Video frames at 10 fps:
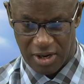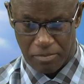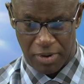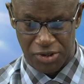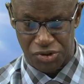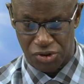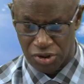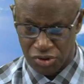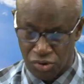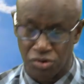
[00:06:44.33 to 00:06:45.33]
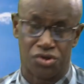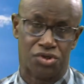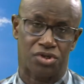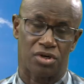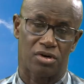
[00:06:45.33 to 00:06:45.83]
parce que
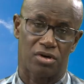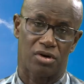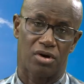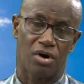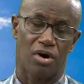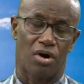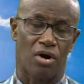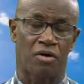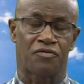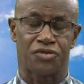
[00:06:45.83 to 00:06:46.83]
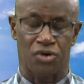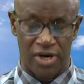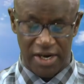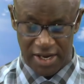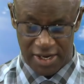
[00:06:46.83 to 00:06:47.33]
tous ont
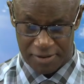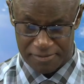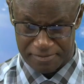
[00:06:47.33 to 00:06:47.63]
violé